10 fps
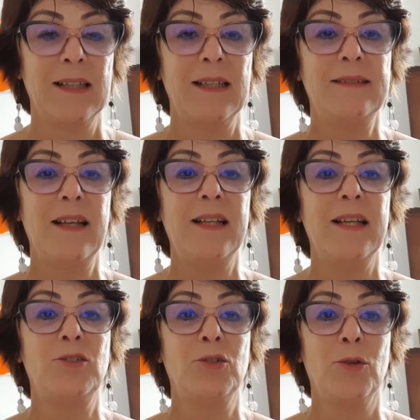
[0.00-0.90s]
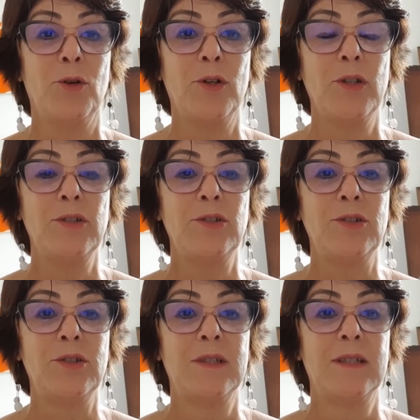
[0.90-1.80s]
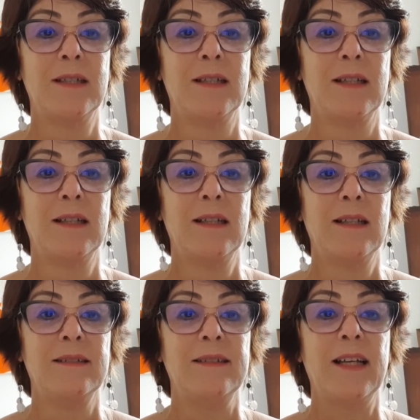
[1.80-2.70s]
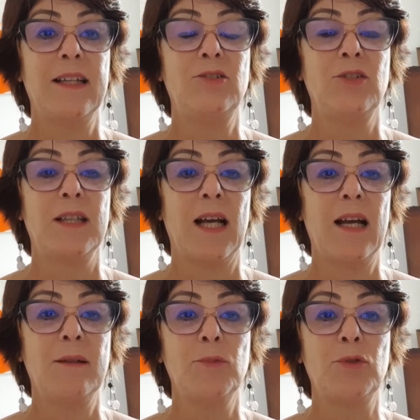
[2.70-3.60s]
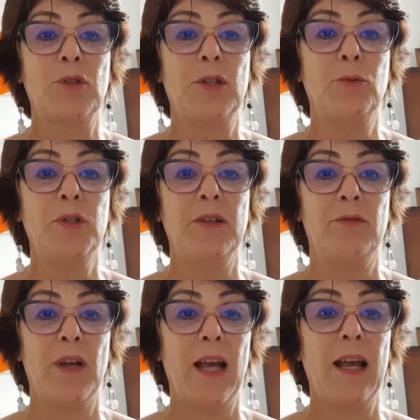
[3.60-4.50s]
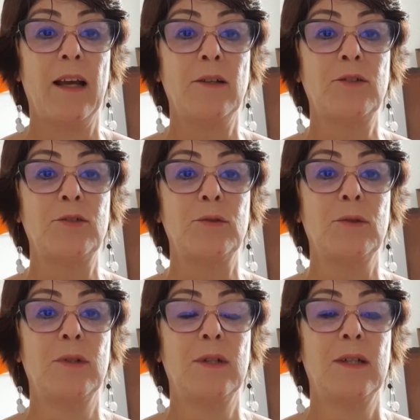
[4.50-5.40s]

Que seria de nós se acreditarmos que o universo